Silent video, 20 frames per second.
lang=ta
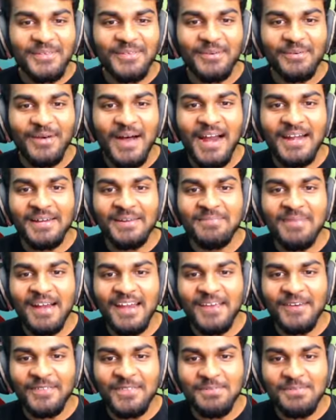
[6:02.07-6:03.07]
சோ வாட்டர்
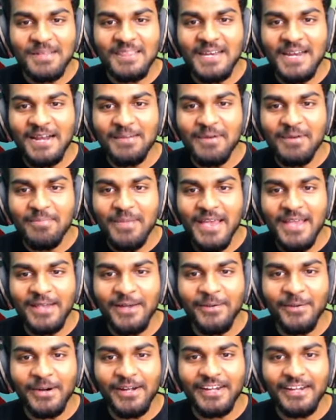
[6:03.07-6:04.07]
மேலே வந்து பாத்தீங்கன்னா நம்ம பைக்
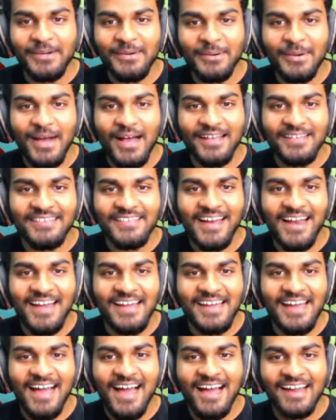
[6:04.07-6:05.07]
ஓட்டிட்டு இருக்கோம்
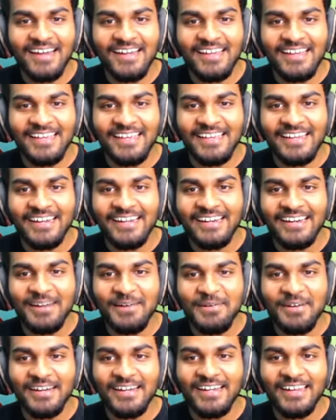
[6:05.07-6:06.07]
அசால்ட்டா அங்கிட்டு இங்கிட்டு
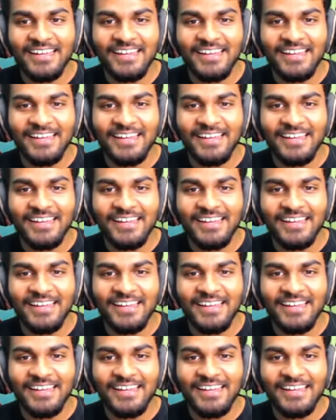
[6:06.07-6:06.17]
அங்கிட்டு